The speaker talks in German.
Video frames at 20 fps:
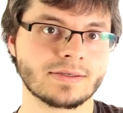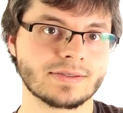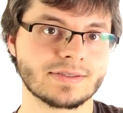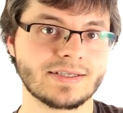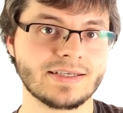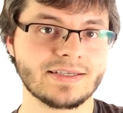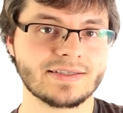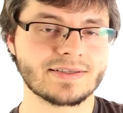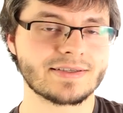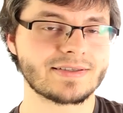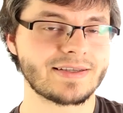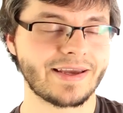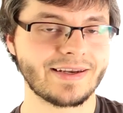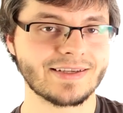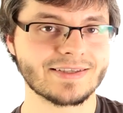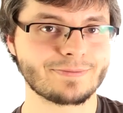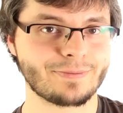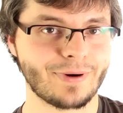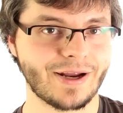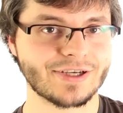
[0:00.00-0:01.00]
Dies ist
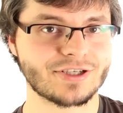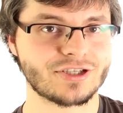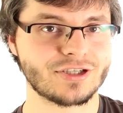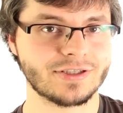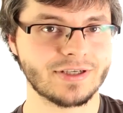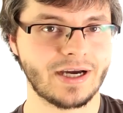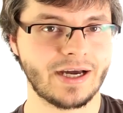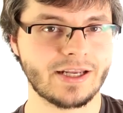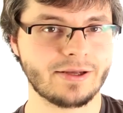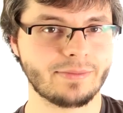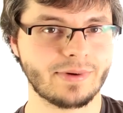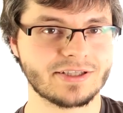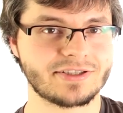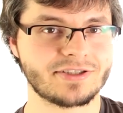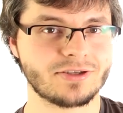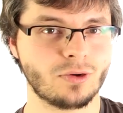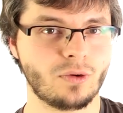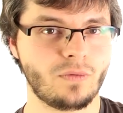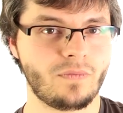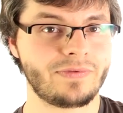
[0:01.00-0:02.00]
eine
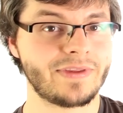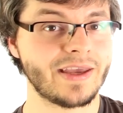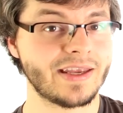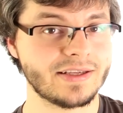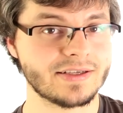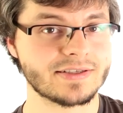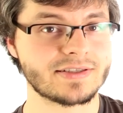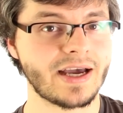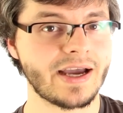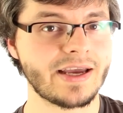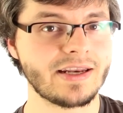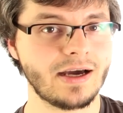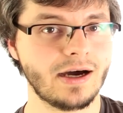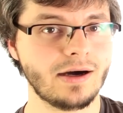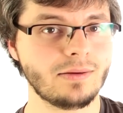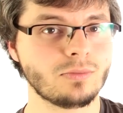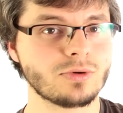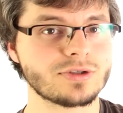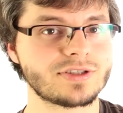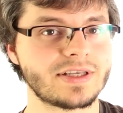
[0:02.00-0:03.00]
Sprite-Sheet-Animation. Der
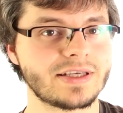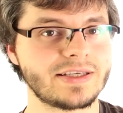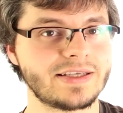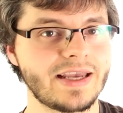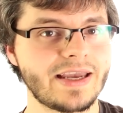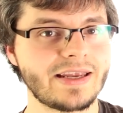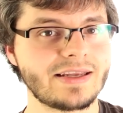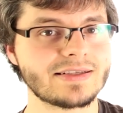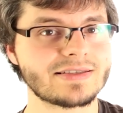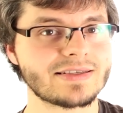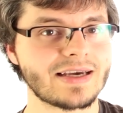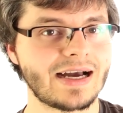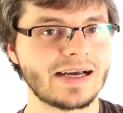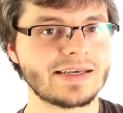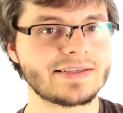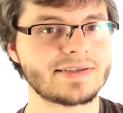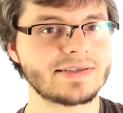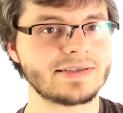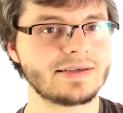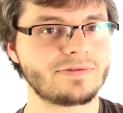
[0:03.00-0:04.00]
Designer musste jedes
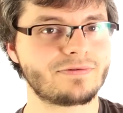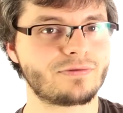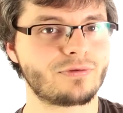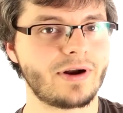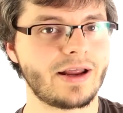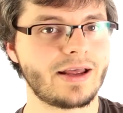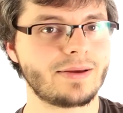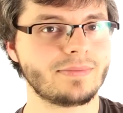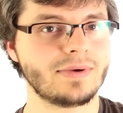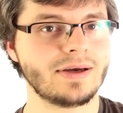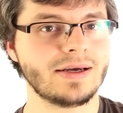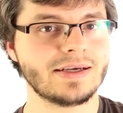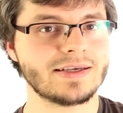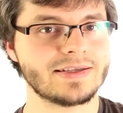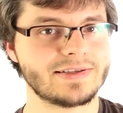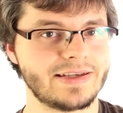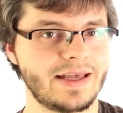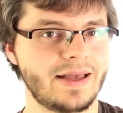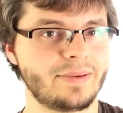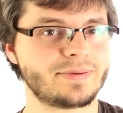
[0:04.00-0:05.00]
einzelne Frame
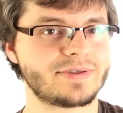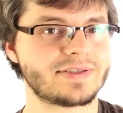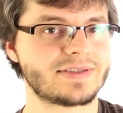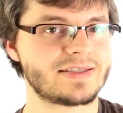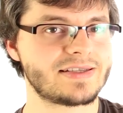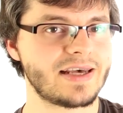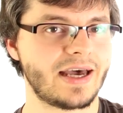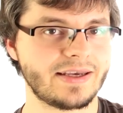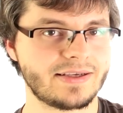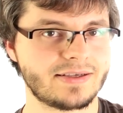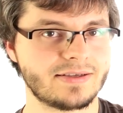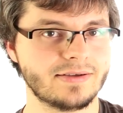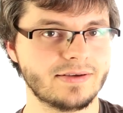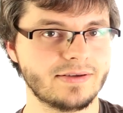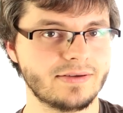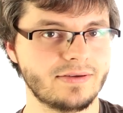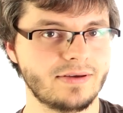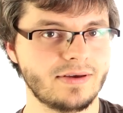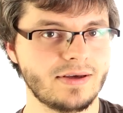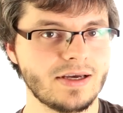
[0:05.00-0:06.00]
selbst
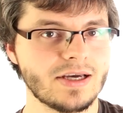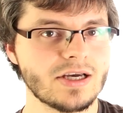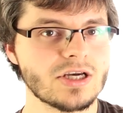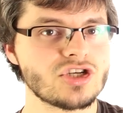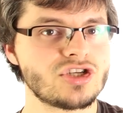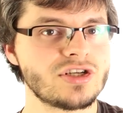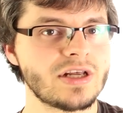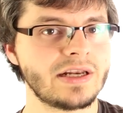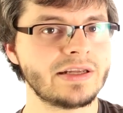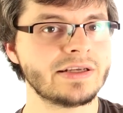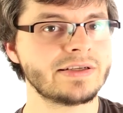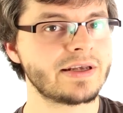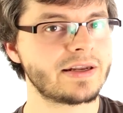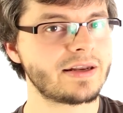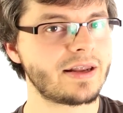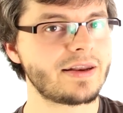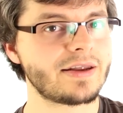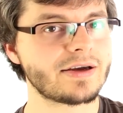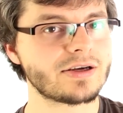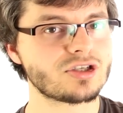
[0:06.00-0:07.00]
zeichnen. Schnell
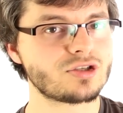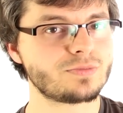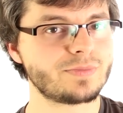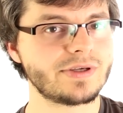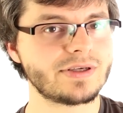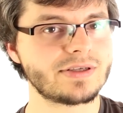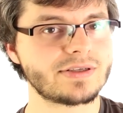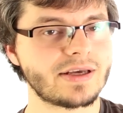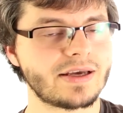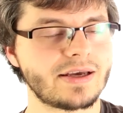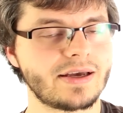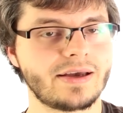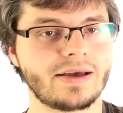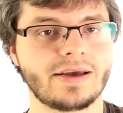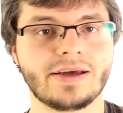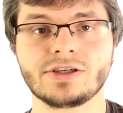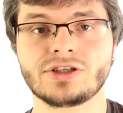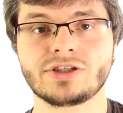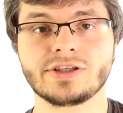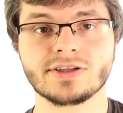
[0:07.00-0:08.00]
hintereinander gespielt
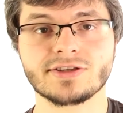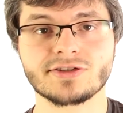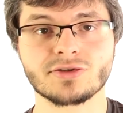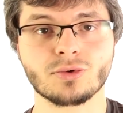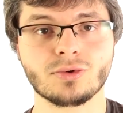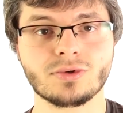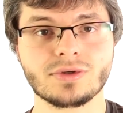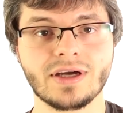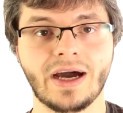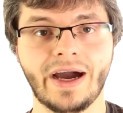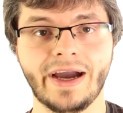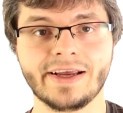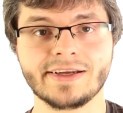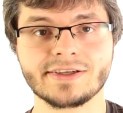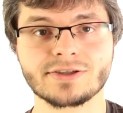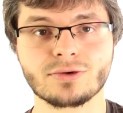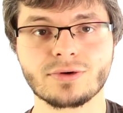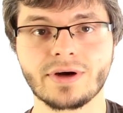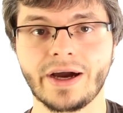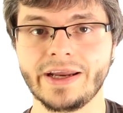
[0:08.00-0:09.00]
entsteht so der
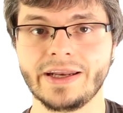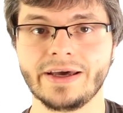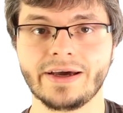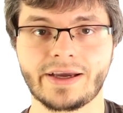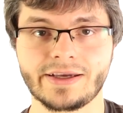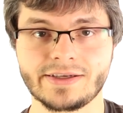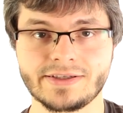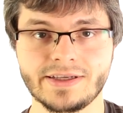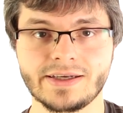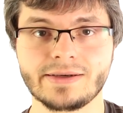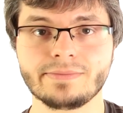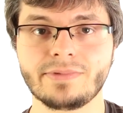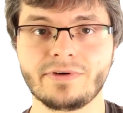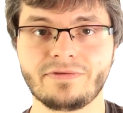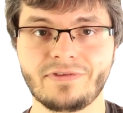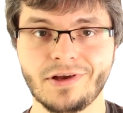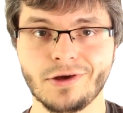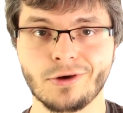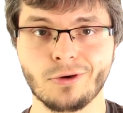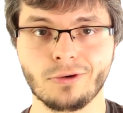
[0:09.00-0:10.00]
Eindruck einer richtigen
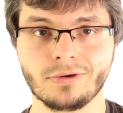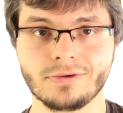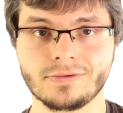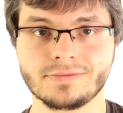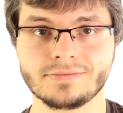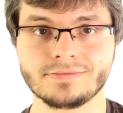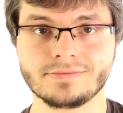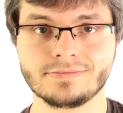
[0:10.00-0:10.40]
Bewegung.